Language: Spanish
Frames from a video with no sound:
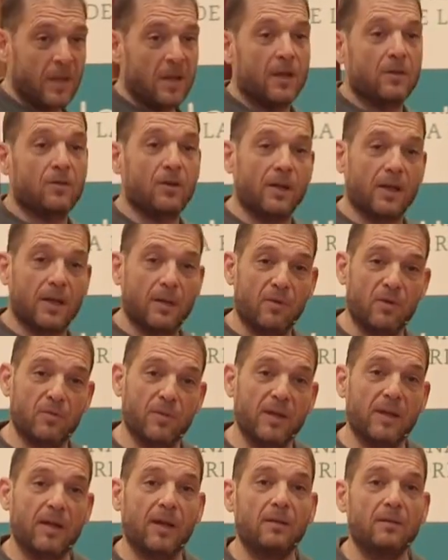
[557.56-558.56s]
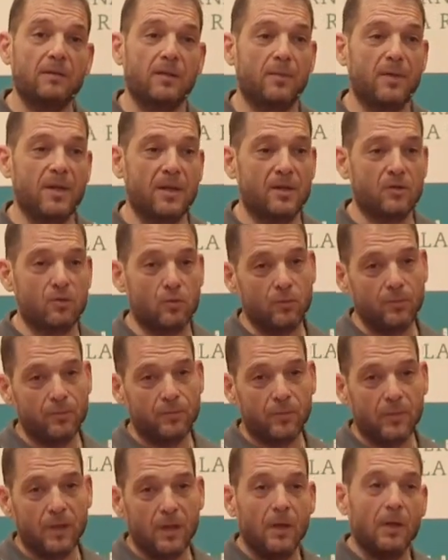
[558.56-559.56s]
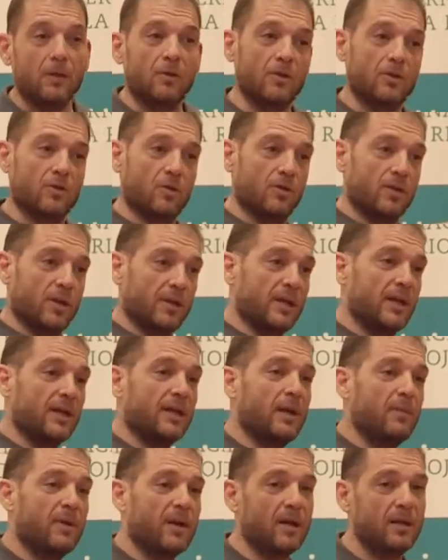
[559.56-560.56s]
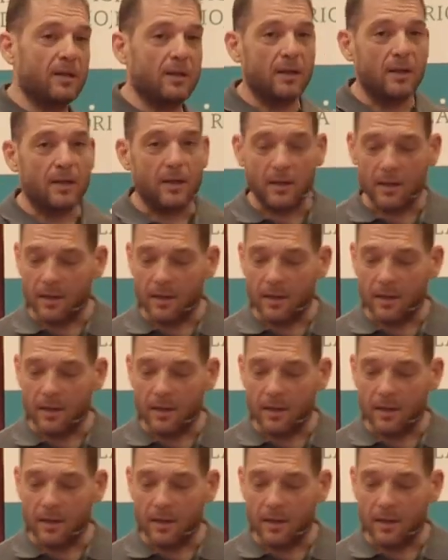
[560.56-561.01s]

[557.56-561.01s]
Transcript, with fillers: Entonces le dije, pues venga, te vienes tú. Entonces contraté al cámara,